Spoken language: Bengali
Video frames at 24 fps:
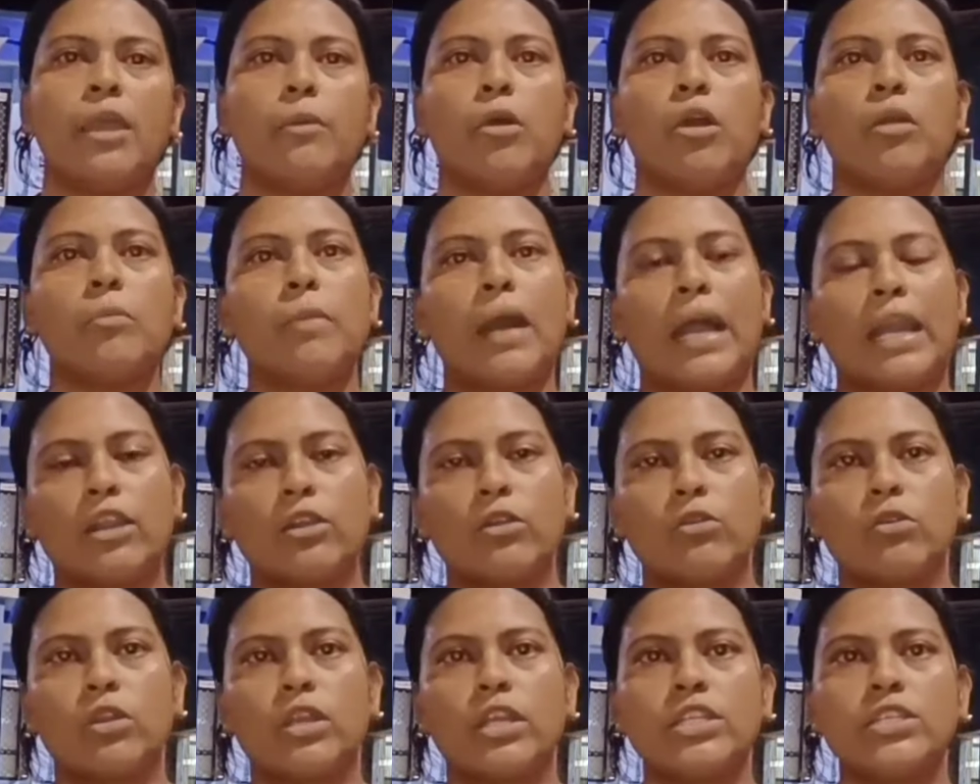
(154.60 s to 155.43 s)
এবং বারণ
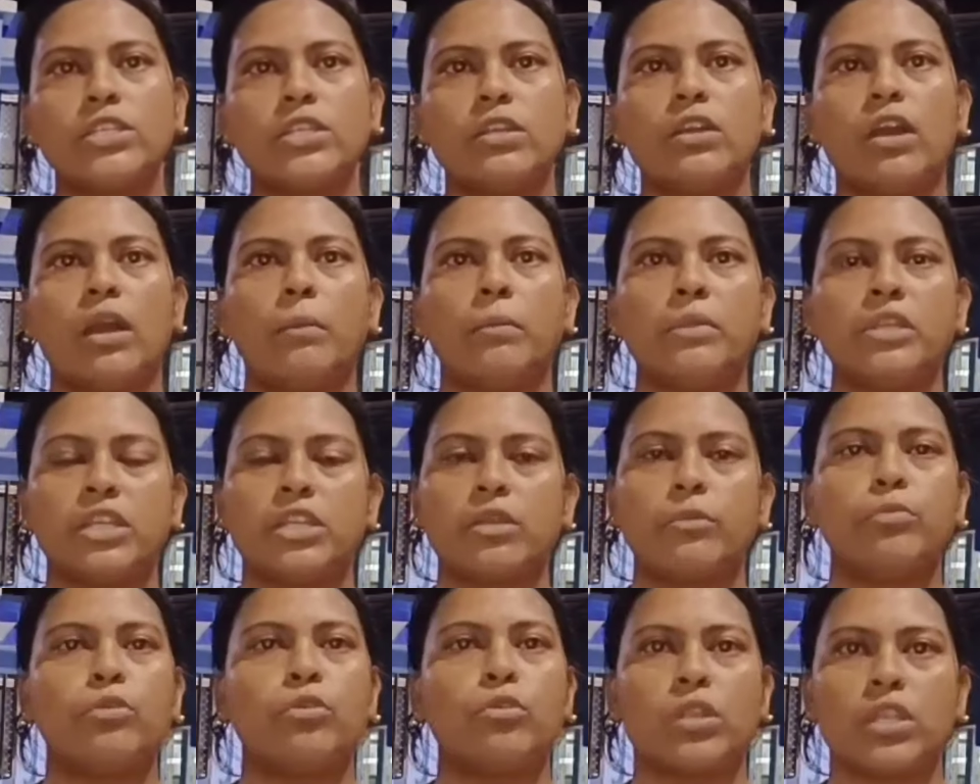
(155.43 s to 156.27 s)
করেছিল আমি
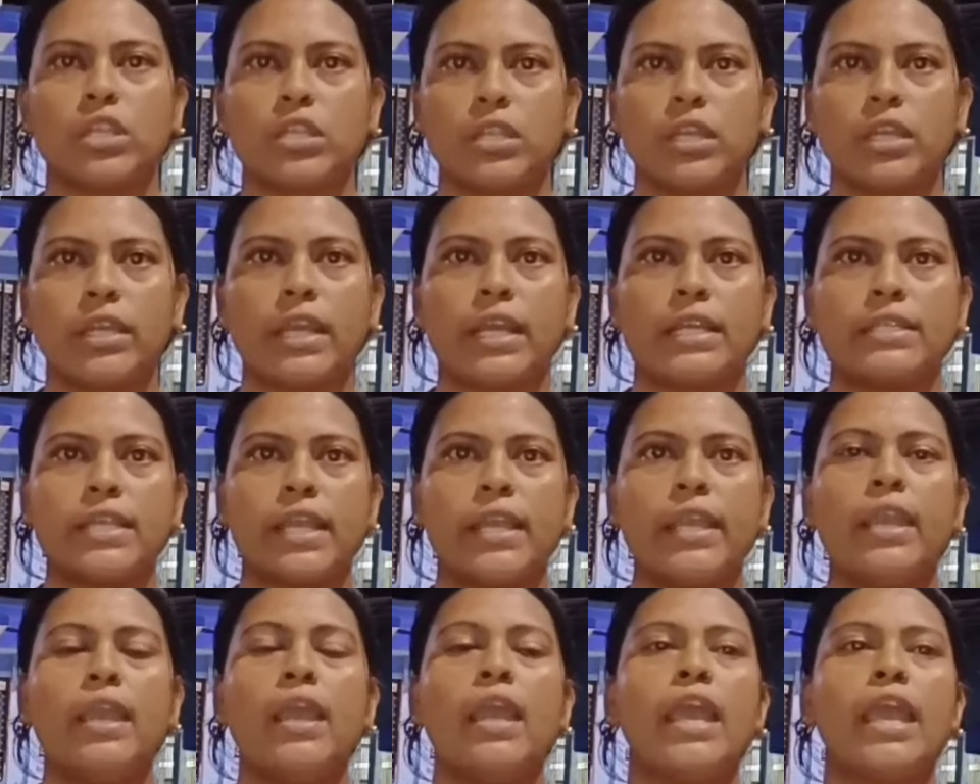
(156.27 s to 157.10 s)
যাতে ভোট দিতে না
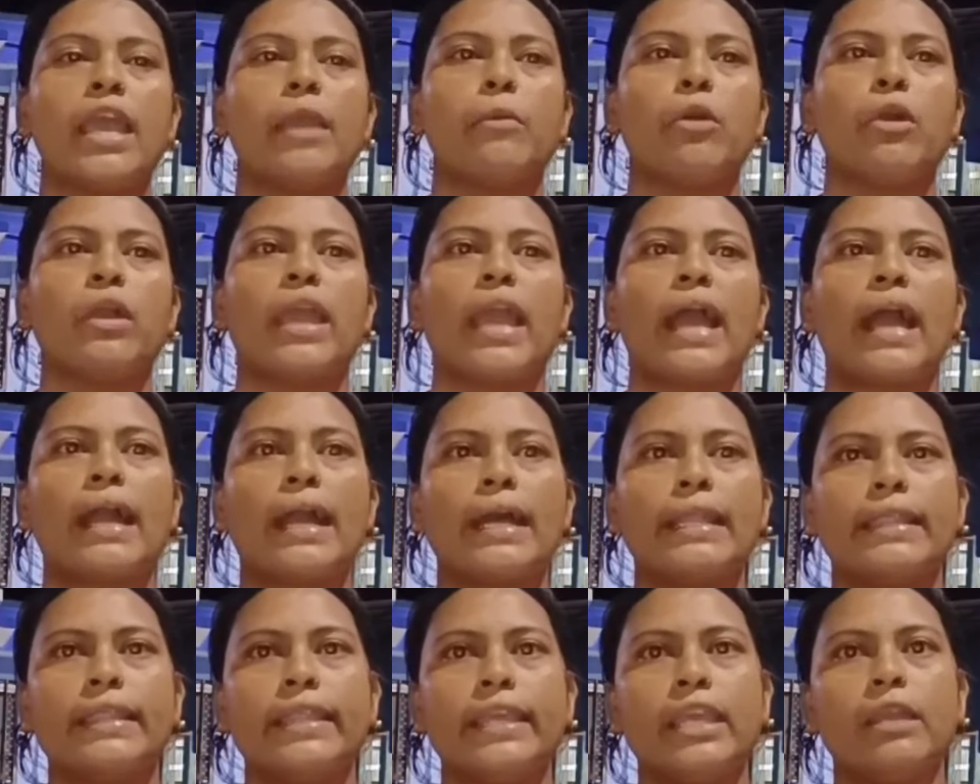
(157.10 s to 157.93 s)
যাই এবং
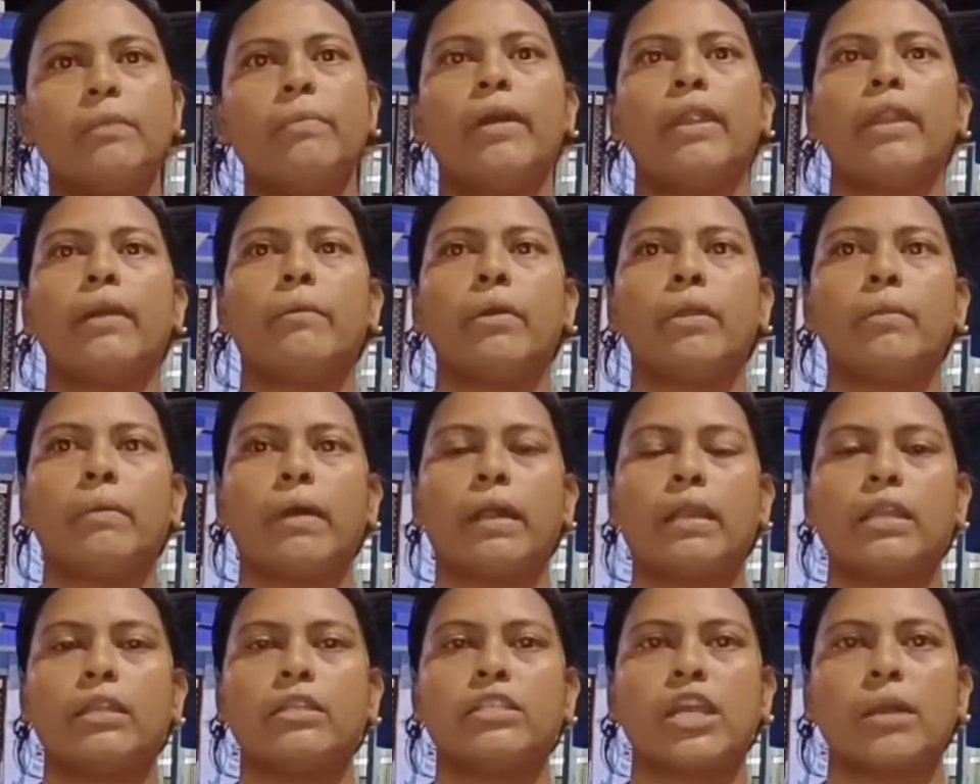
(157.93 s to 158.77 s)
একাধিকবার আমার
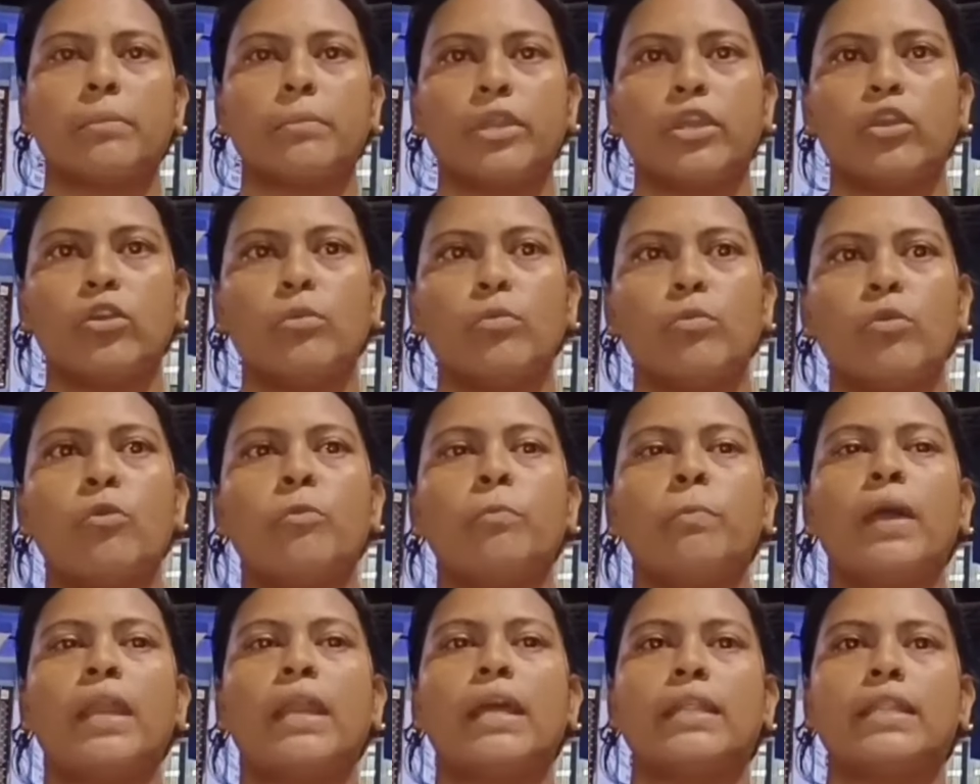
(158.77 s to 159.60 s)
বাড়ির সামনেও বোম
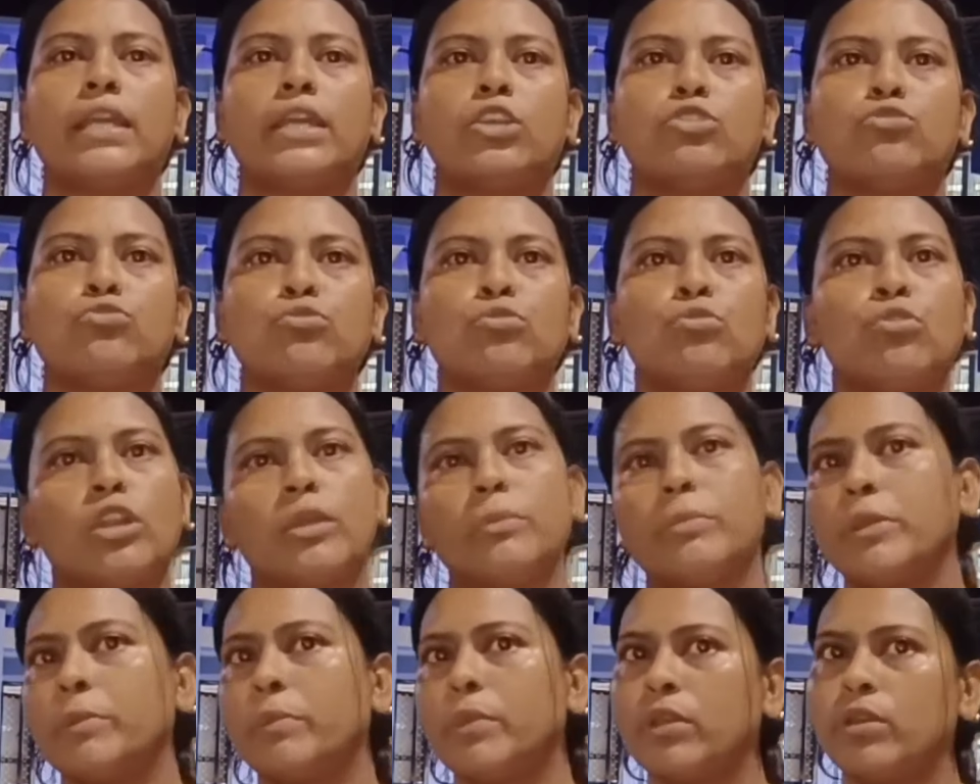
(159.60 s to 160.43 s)
ফেলা থেকে শুরু করে
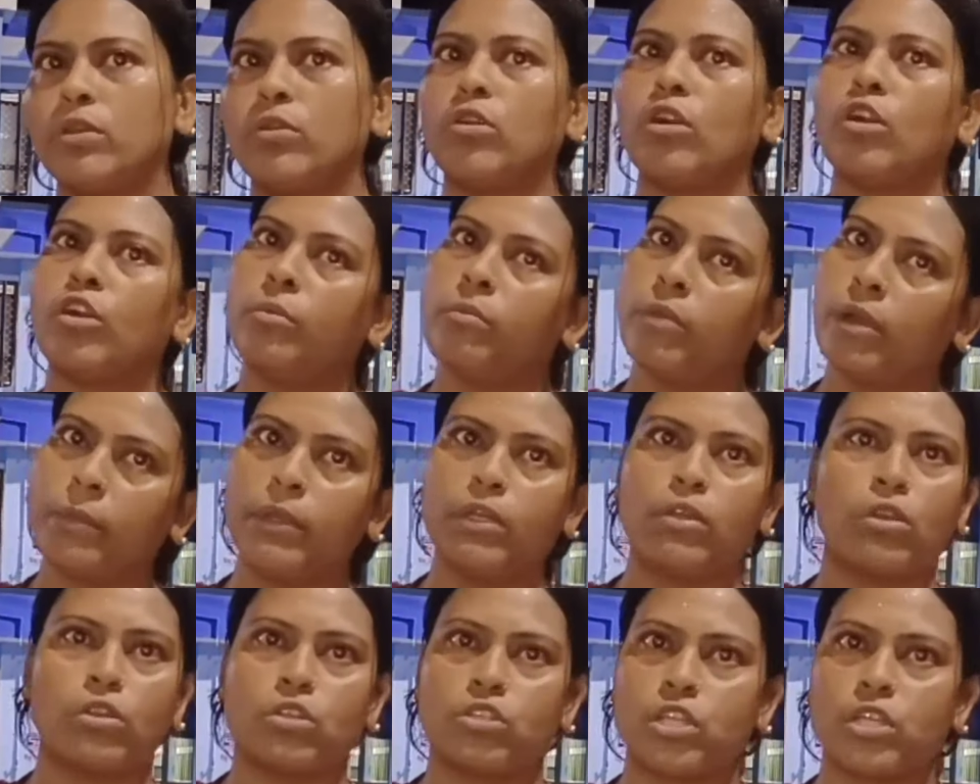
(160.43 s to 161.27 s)
বিভিন্ন রকমভাবে
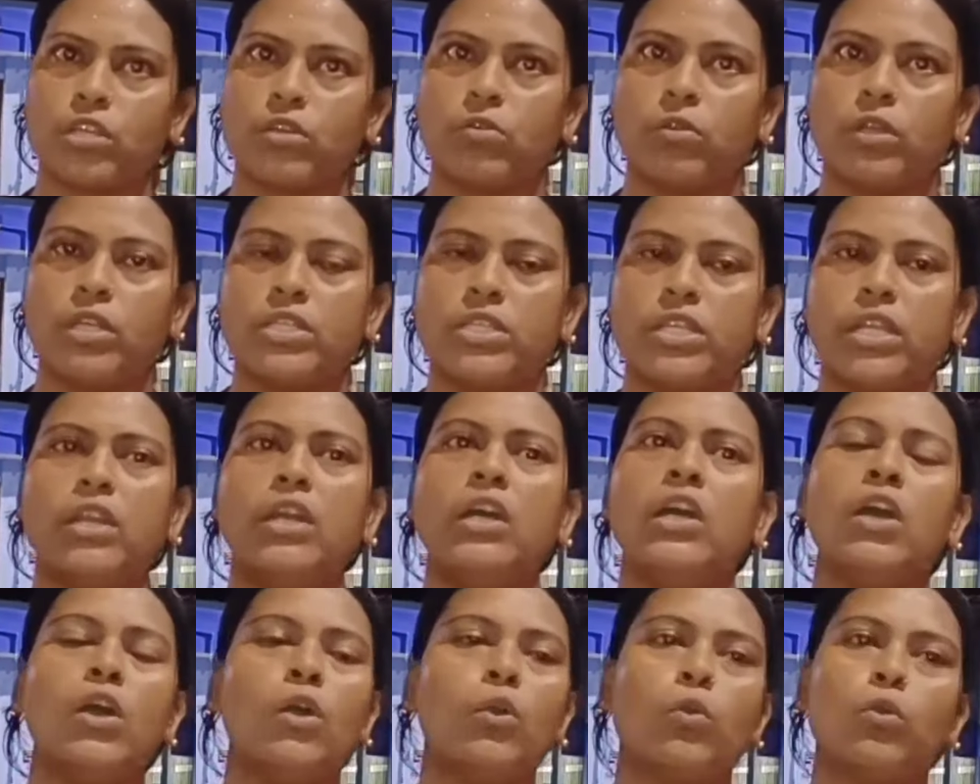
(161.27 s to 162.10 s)
টর্চার করেছিল
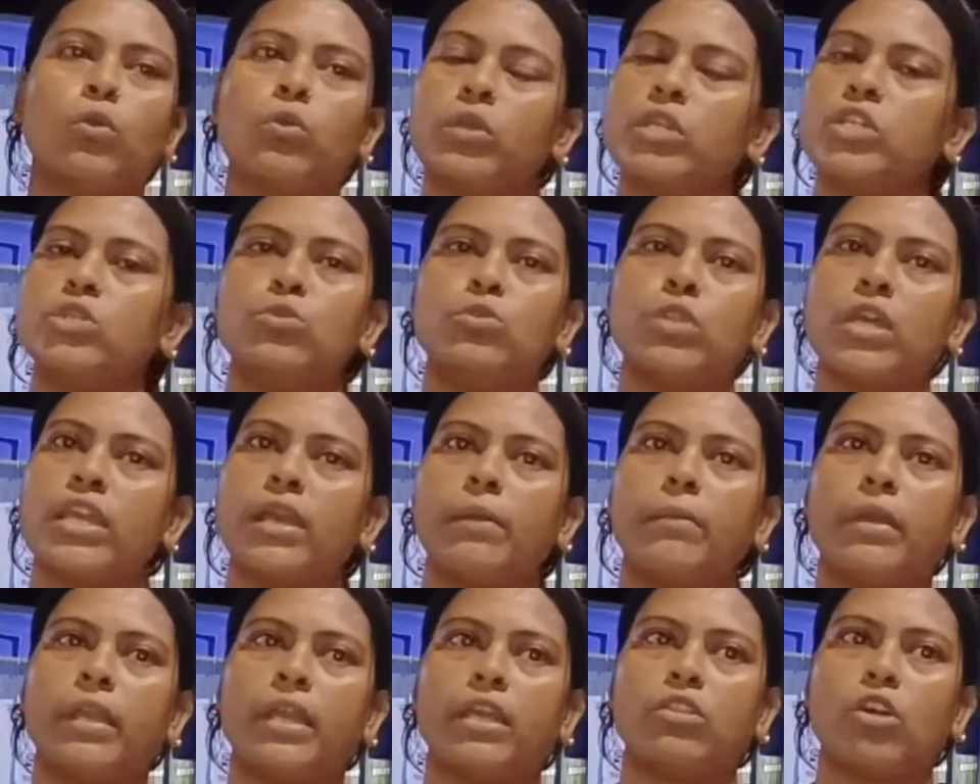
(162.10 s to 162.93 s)
কোনো কিছুতেই
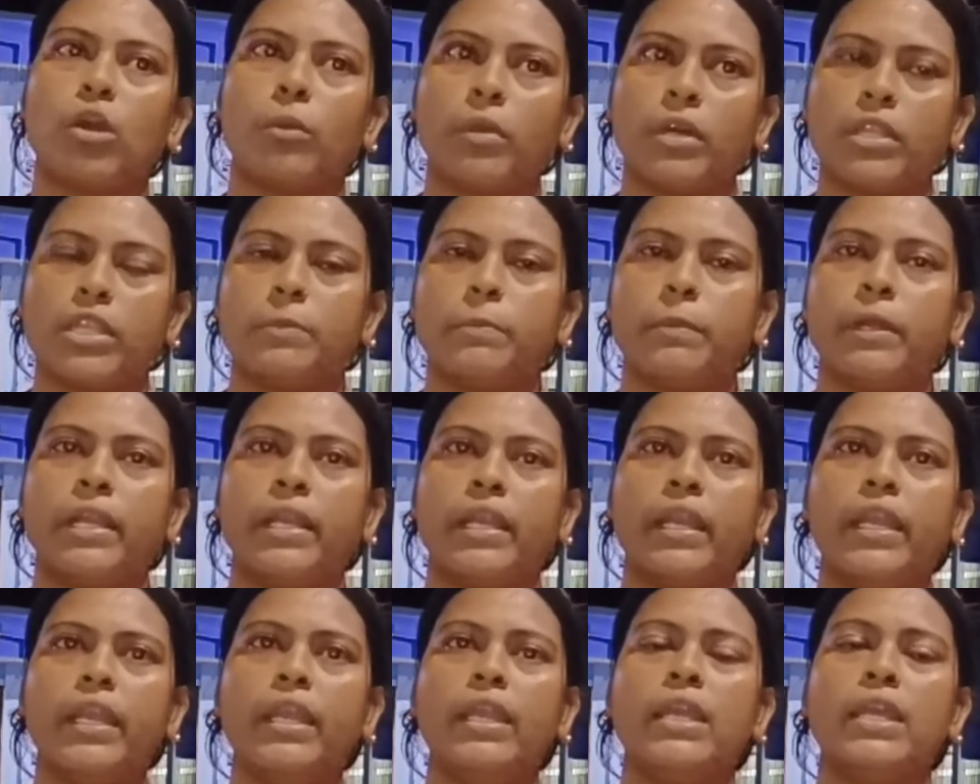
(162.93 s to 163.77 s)
আমাকে দমাতে
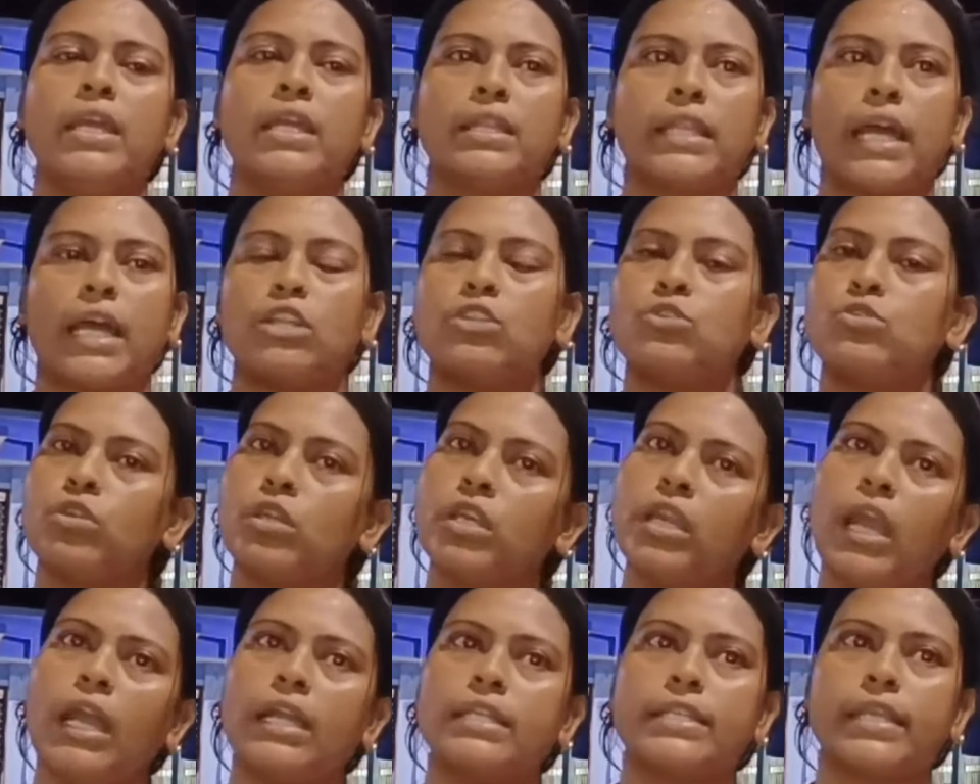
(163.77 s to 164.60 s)
পারিনি তার
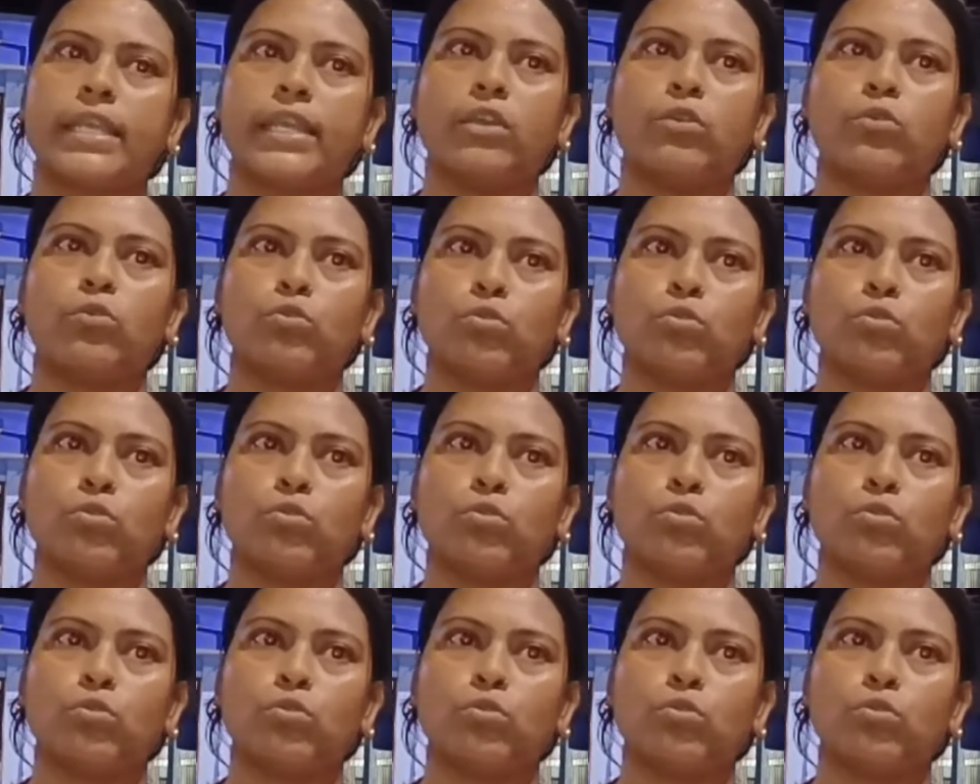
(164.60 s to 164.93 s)
জন্য আজকে